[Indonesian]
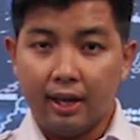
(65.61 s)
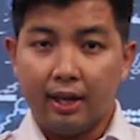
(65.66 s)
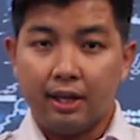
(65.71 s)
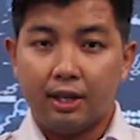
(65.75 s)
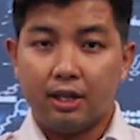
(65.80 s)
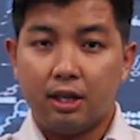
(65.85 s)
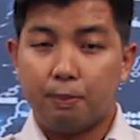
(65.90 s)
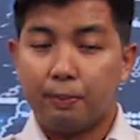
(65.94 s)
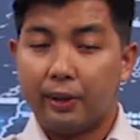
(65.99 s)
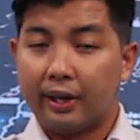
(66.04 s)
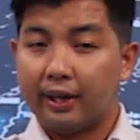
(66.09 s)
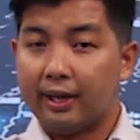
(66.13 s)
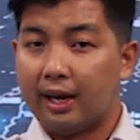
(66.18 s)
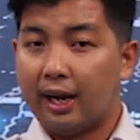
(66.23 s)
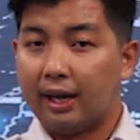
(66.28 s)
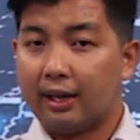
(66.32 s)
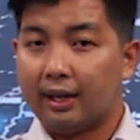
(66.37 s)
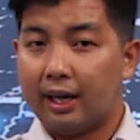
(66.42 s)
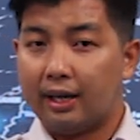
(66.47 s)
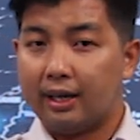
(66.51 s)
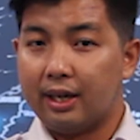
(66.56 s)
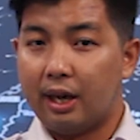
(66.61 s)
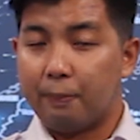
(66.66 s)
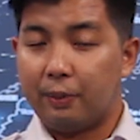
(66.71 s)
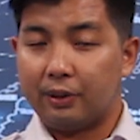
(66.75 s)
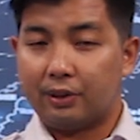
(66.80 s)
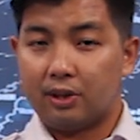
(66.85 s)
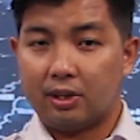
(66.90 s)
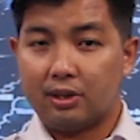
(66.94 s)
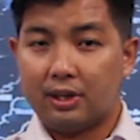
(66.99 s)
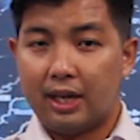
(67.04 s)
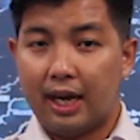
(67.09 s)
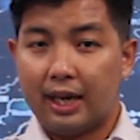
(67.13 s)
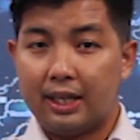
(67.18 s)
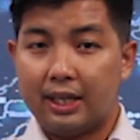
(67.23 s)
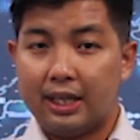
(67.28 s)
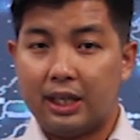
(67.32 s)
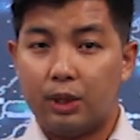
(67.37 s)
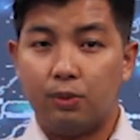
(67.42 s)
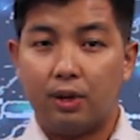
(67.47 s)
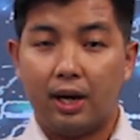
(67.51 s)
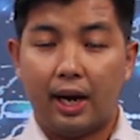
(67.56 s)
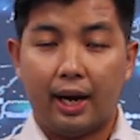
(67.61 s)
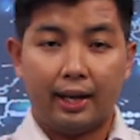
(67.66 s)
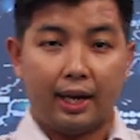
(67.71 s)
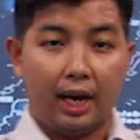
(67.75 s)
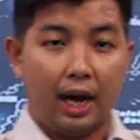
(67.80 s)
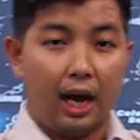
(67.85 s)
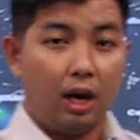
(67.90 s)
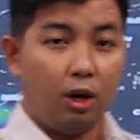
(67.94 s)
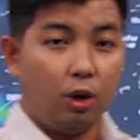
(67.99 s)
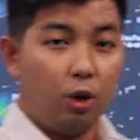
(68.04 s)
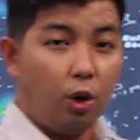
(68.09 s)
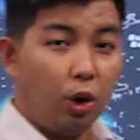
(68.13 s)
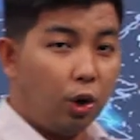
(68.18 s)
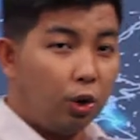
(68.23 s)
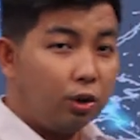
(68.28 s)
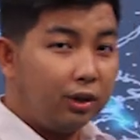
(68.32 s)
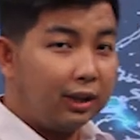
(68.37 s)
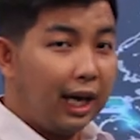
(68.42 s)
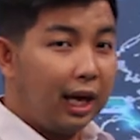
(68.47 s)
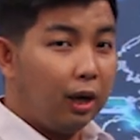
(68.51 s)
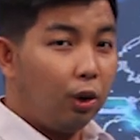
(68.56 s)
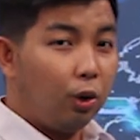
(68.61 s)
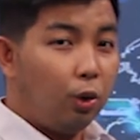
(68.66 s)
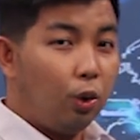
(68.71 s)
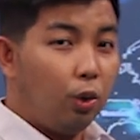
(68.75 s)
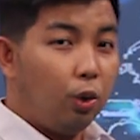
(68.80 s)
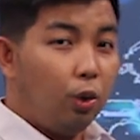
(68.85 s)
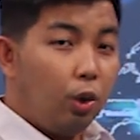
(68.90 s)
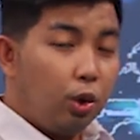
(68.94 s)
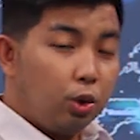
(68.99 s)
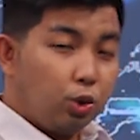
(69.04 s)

diperkirakan dapat terjadi di wilayah Gorontalo,